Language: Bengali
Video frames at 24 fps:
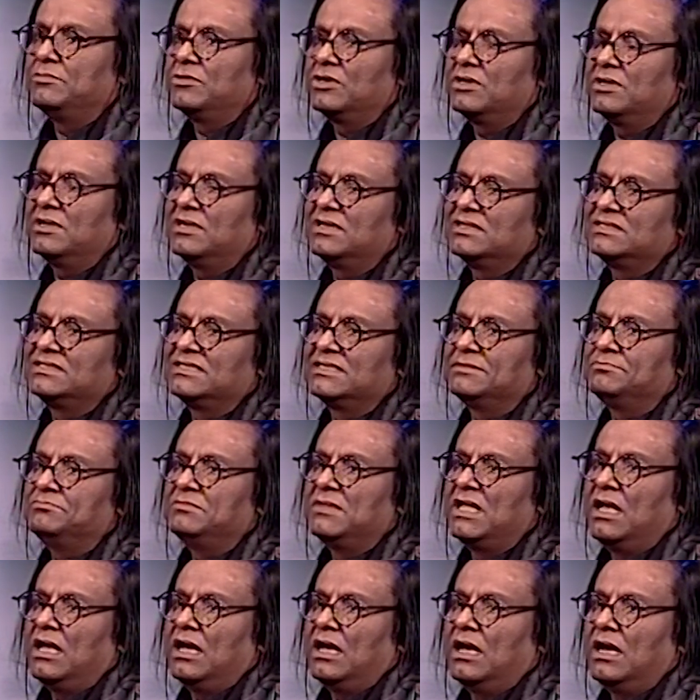মনে হলো যে
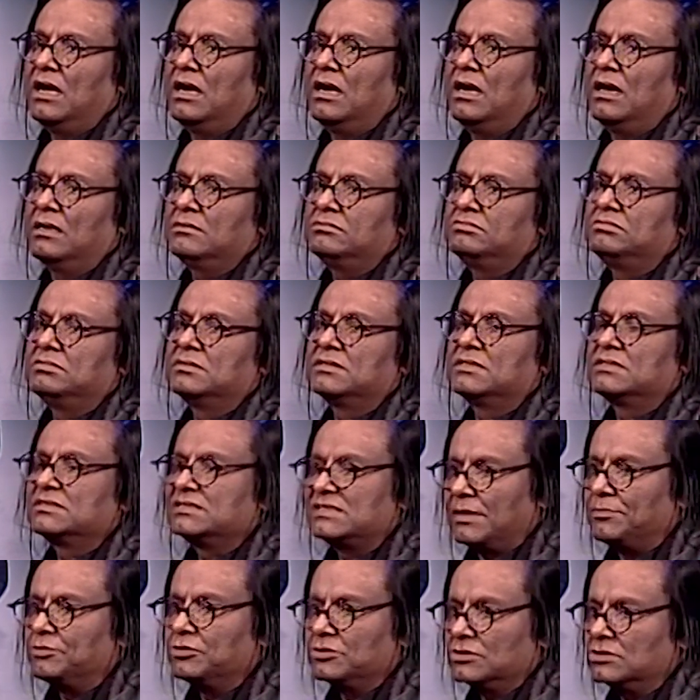
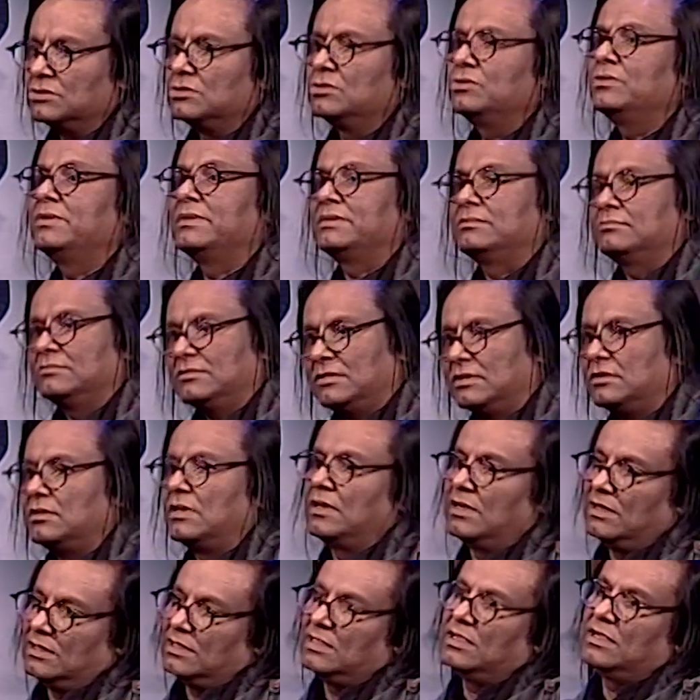স্থাপত্য
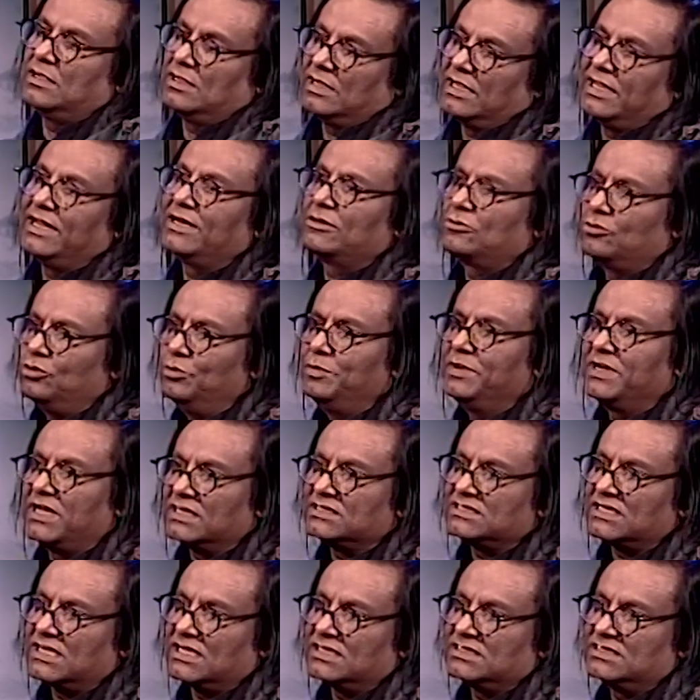এর খুবই
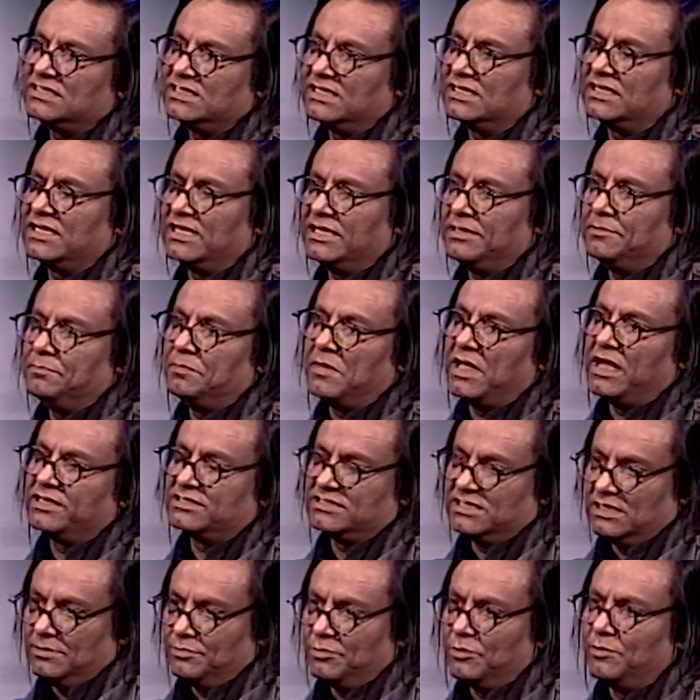কাছাকাছি একটি
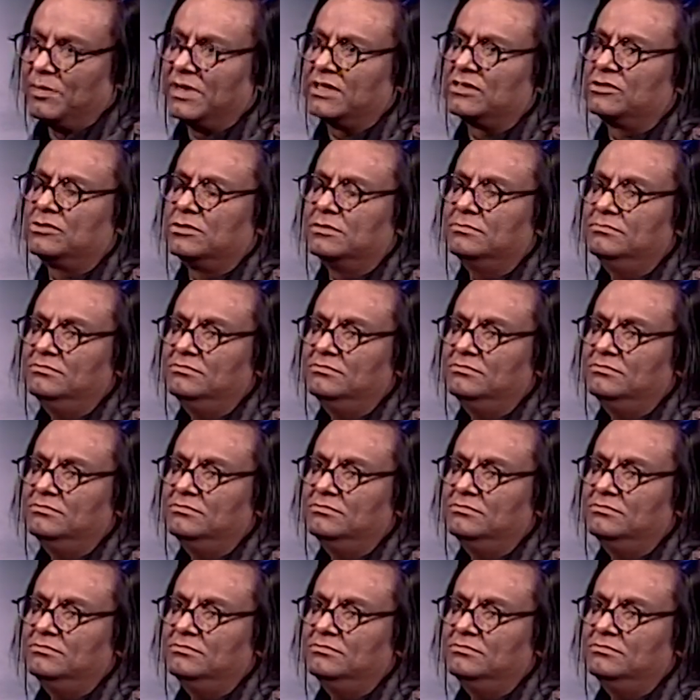শিল্প মাধ্যম